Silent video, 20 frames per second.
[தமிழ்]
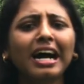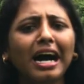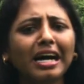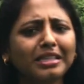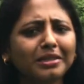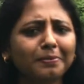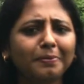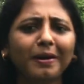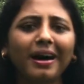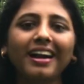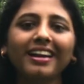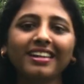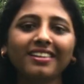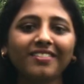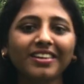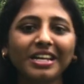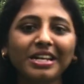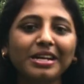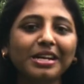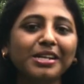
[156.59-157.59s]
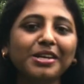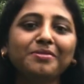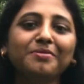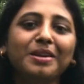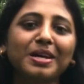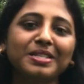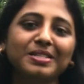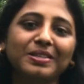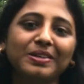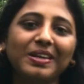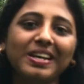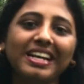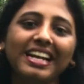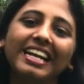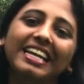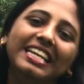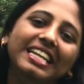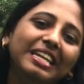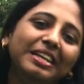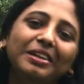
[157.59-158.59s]
அந்த பாடல் வரிகளையும் நான்
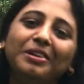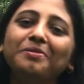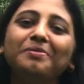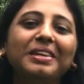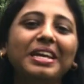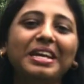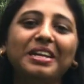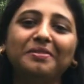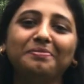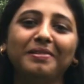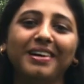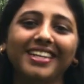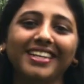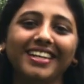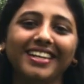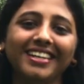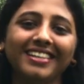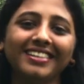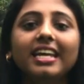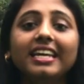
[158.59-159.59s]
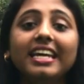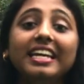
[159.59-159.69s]
சொல்கிறேன் நீங்களும் கேட்டு பாருங்கள்